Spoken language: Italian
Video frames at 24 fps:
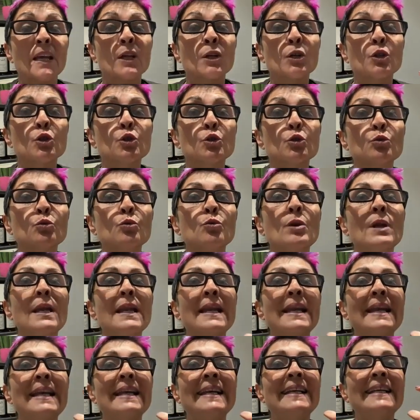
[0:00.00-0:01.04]

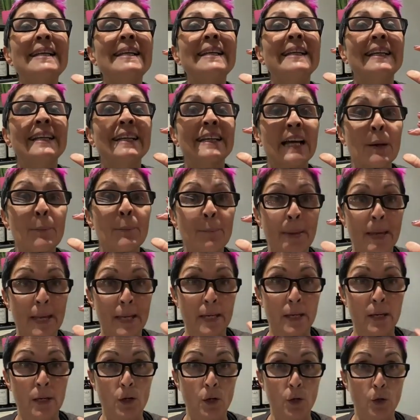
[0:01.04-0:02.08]
sul
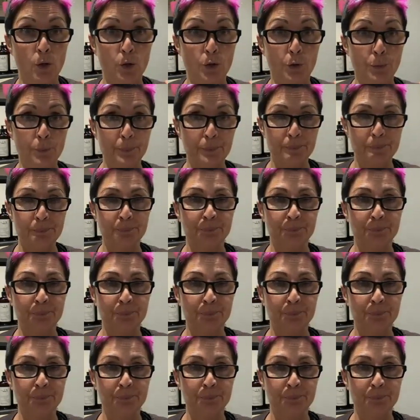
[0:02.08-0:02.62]
capello.